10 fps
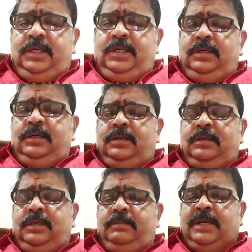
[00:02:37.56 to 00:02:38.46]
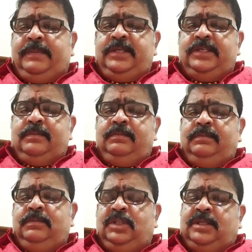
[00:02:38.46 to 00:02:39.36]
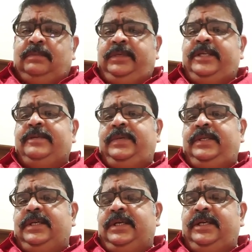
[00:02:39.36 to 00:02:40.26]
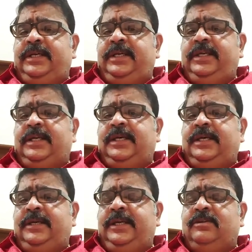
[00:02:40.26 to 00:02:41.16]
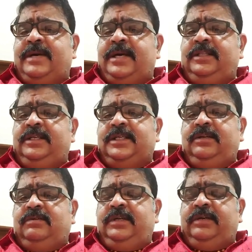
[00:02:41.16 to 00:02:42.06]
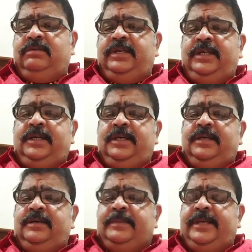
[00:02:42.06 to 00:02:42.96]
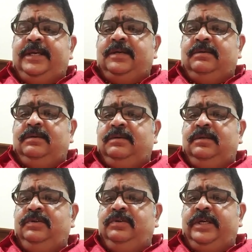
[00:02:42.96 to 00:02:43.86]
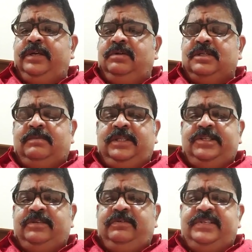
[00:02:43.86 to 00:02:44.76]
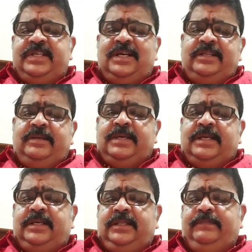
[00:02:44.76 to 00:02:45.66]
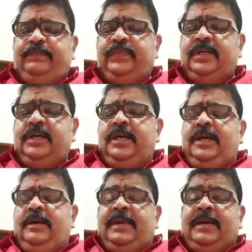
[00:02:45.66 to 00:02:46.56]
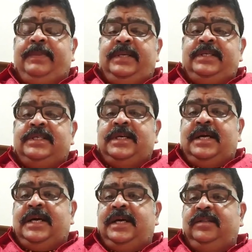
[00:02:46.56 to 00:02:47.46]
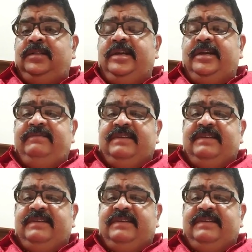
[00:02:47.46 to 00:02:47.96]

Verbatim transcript: భారతదేశంతో సహా కానీ ఒక్క గొప్ప విషయం ఏంటంటే భారతదేశానికి సంబంధించి భారతదేశం ఈ ఆర్థిక సంక్షోభం నుండి చాలా త్వరగా కోరుకుంటుంది రాబోయే కాలంలో భారతదేశం